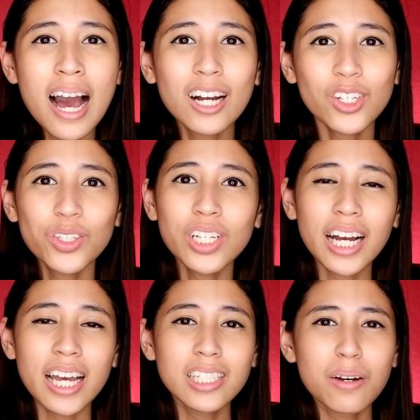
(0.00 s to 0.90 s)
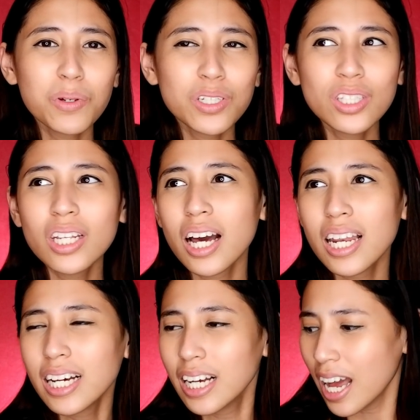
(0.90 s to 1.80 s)
Ang cute niya guys, tapos
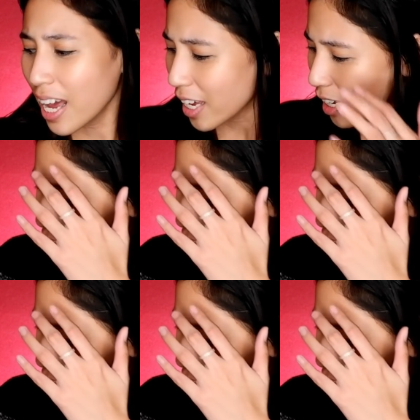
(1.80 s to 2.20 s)
nakalagay,